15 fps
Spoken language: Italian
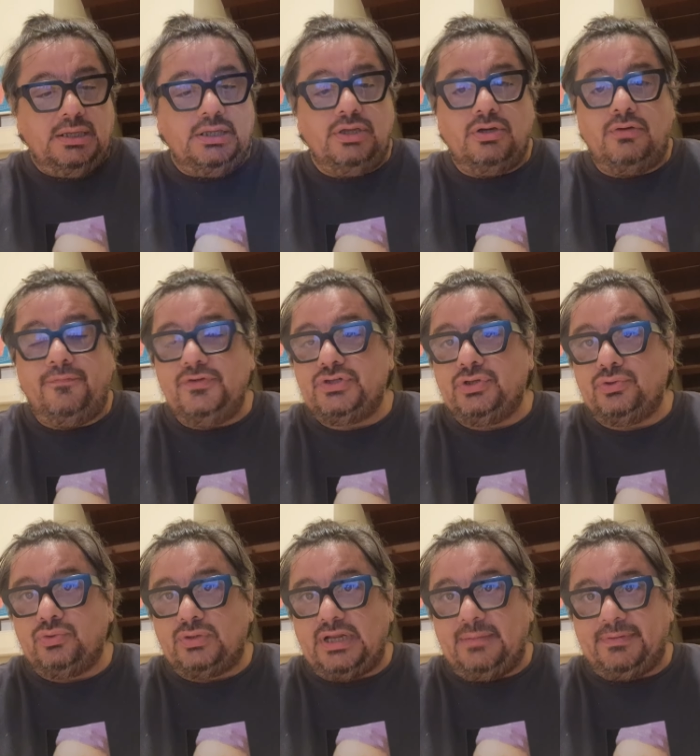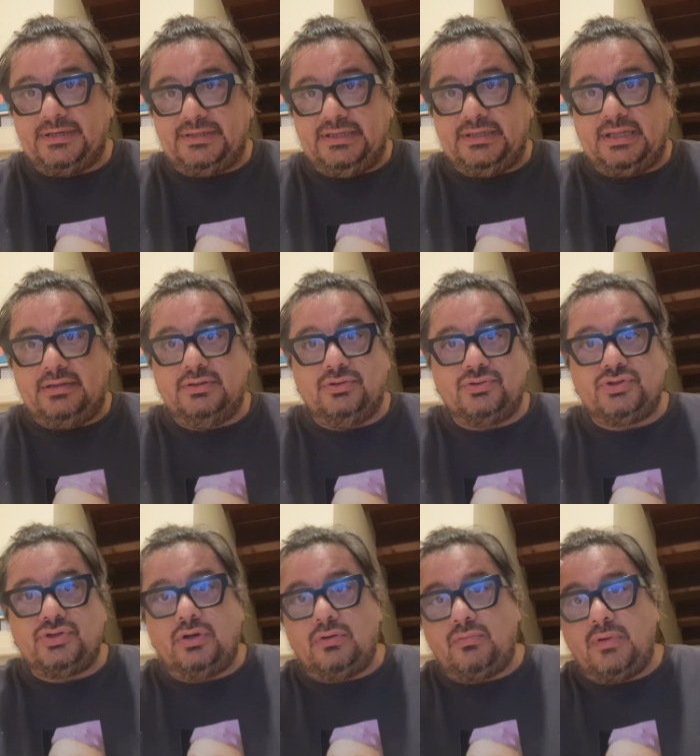Io ho visto tutta la partita, non
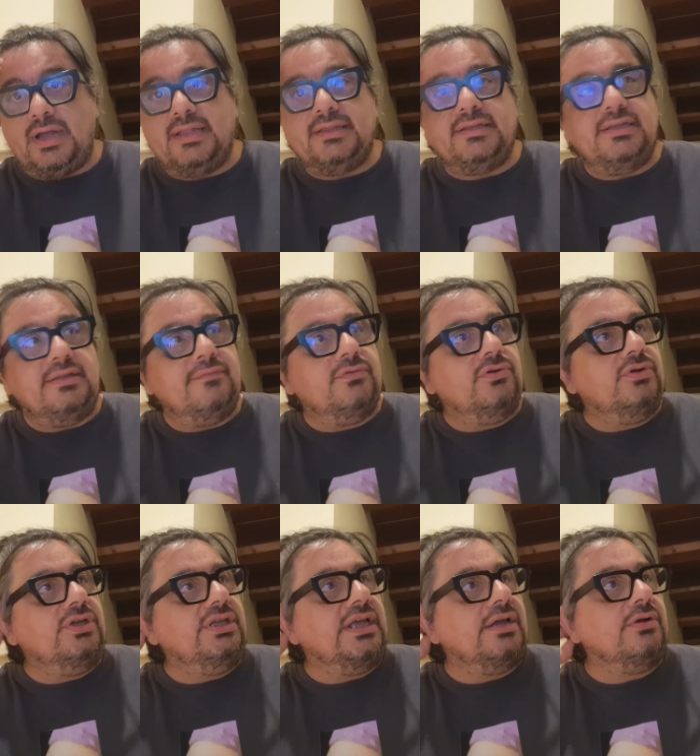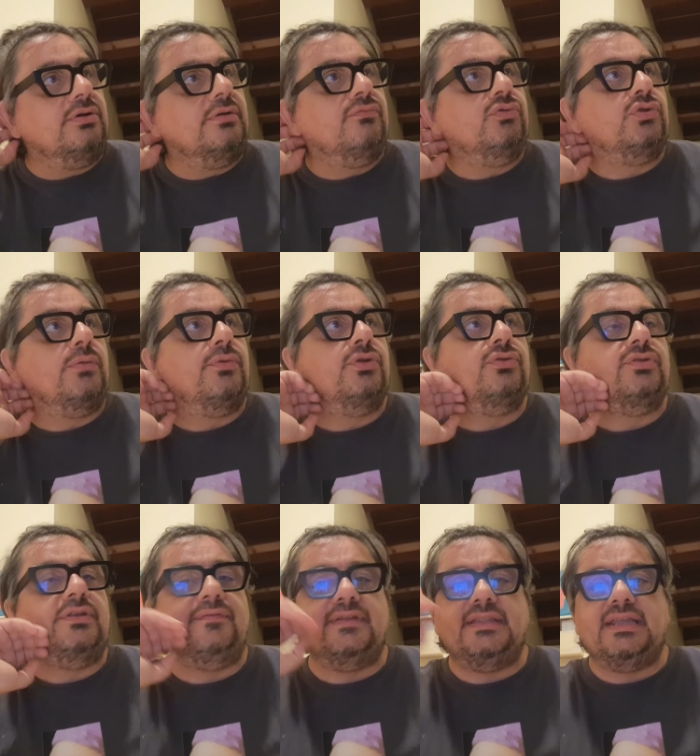so quanti di voi hanno avuto modo
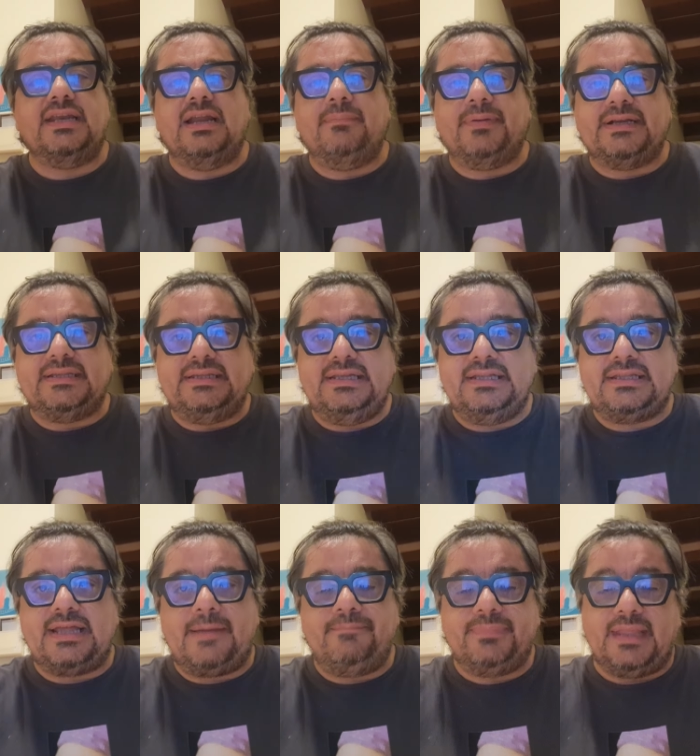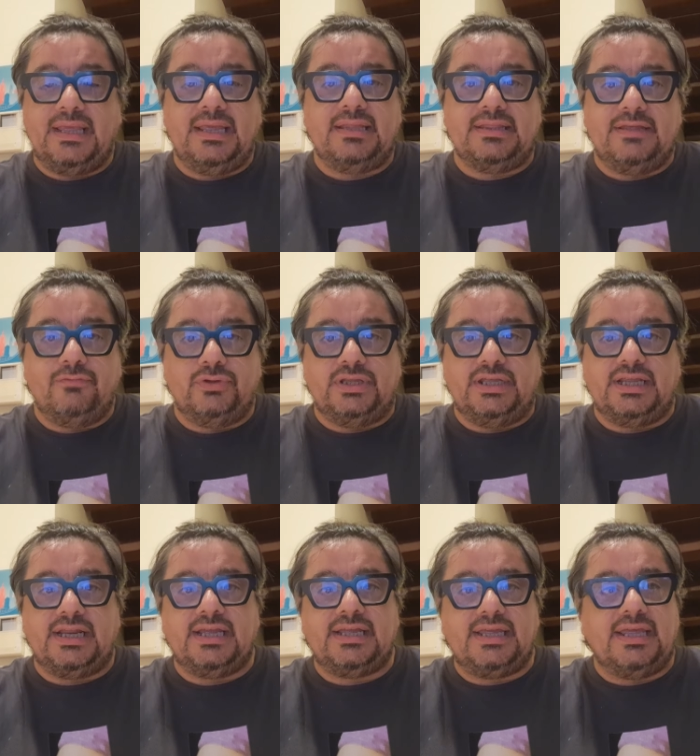di vedere la partita e devo
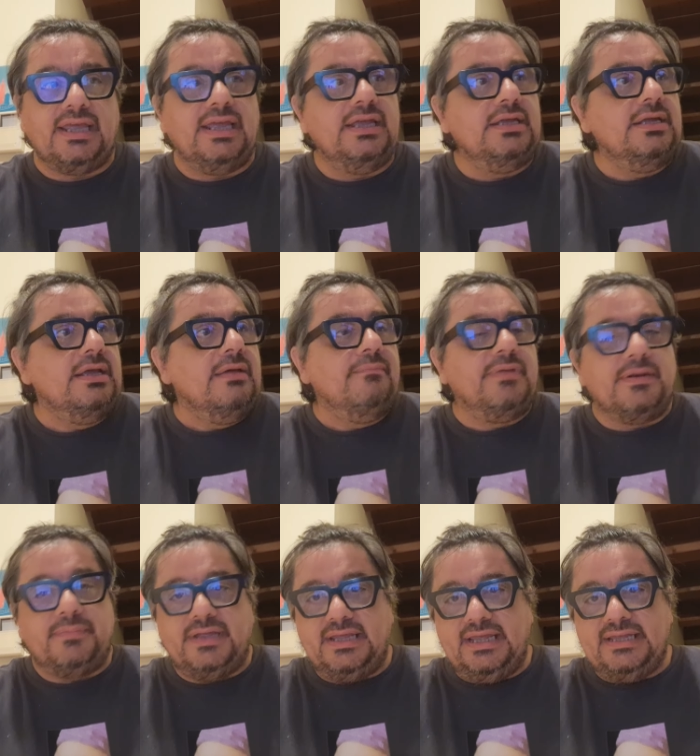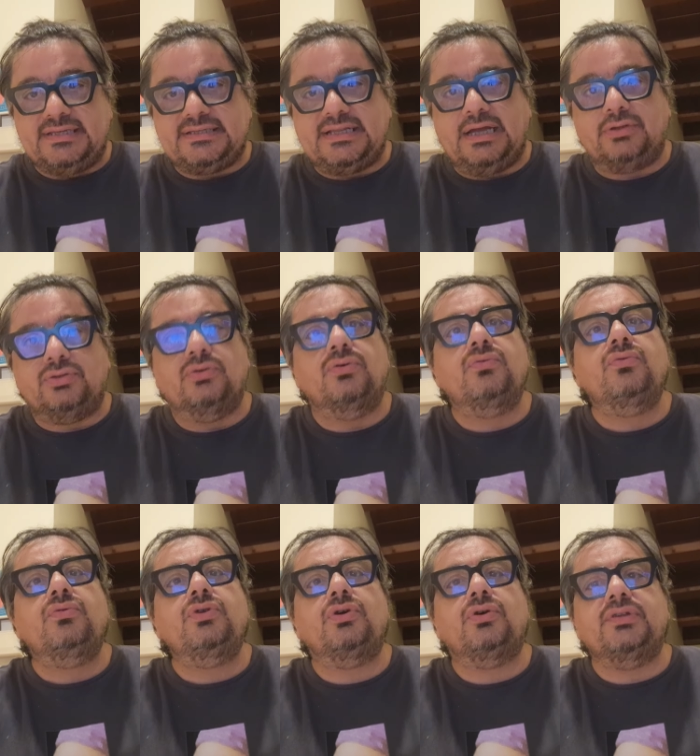dire che per me è stato
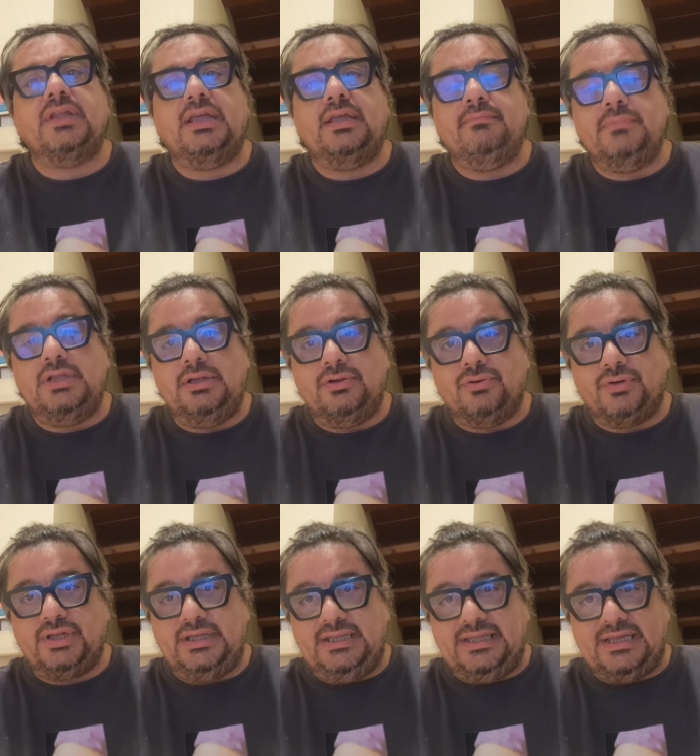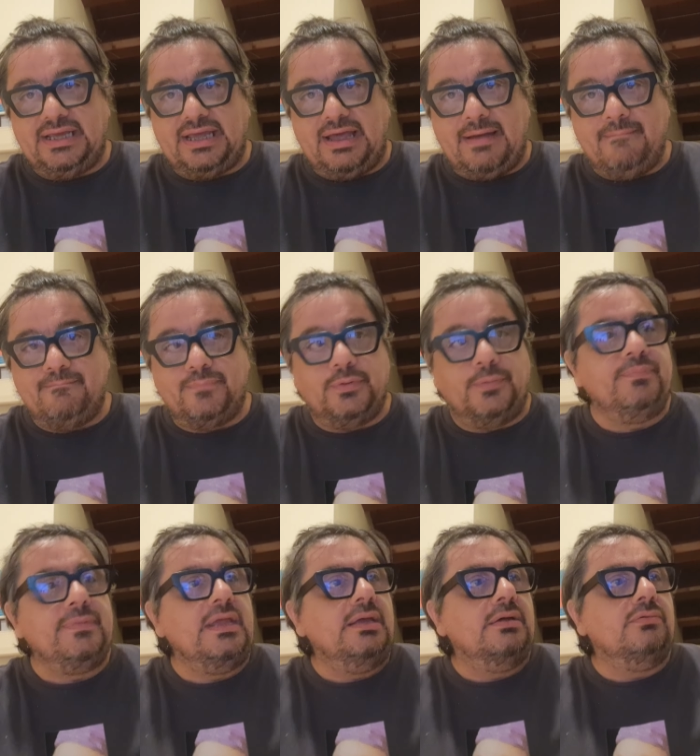uno dei migliori in campo.
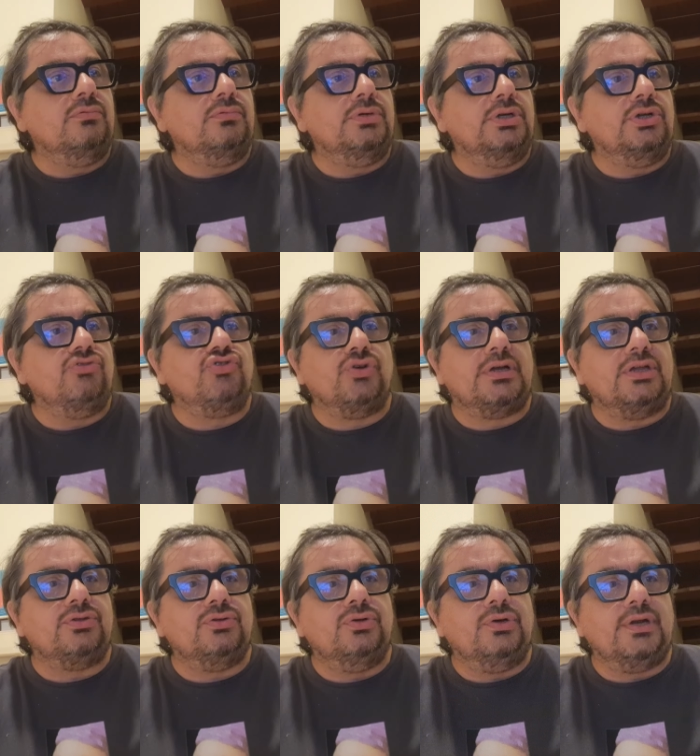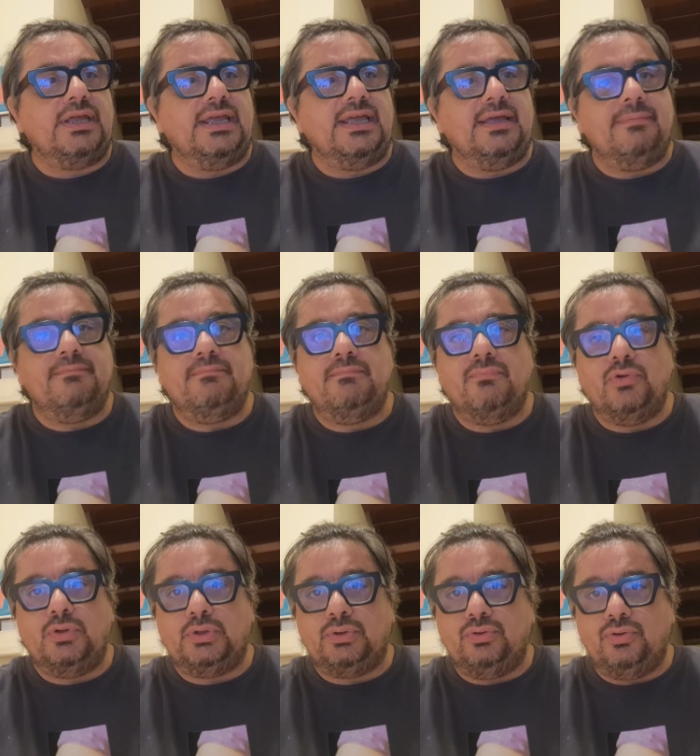Un giocatore
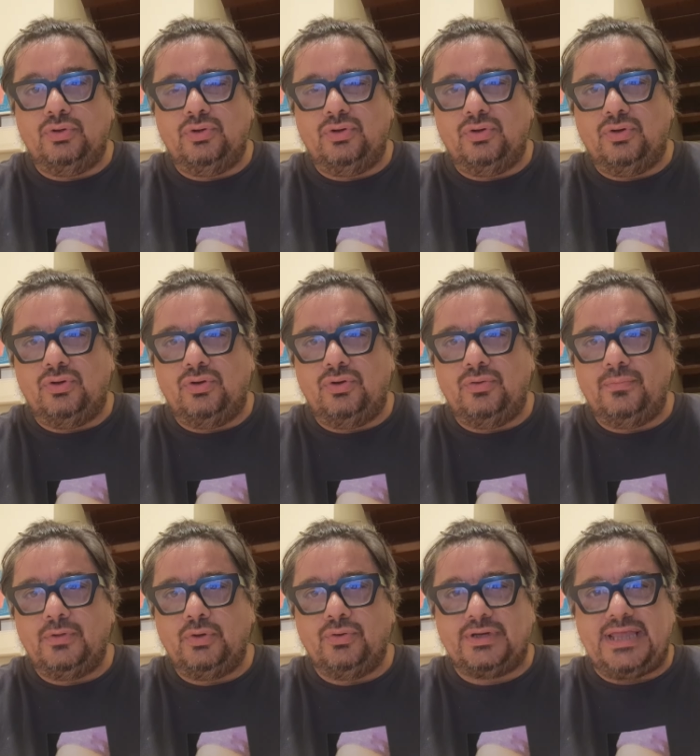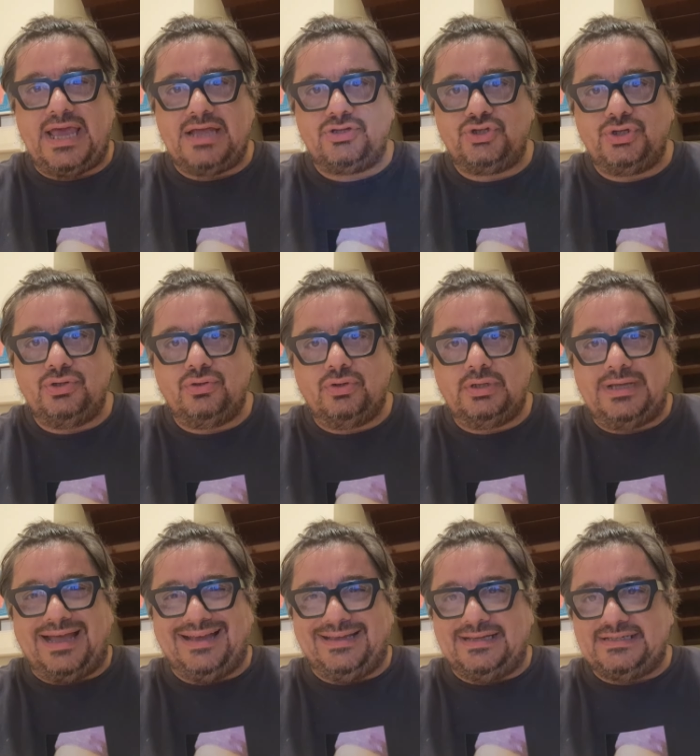molto coriaceo,
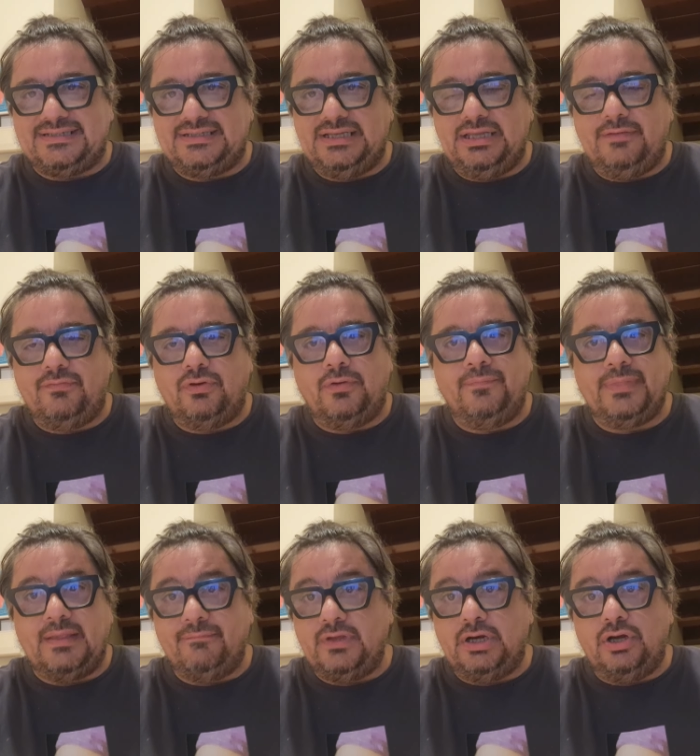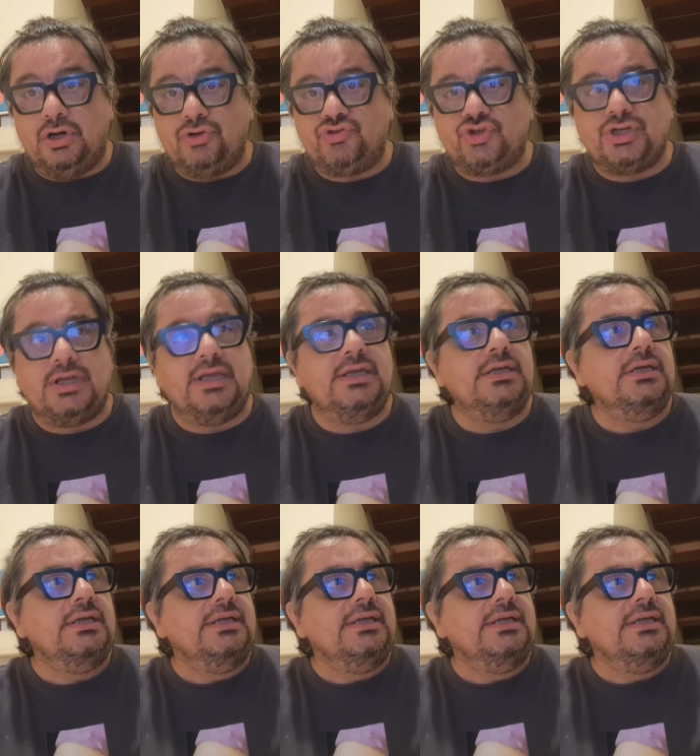aggressivo, veloce,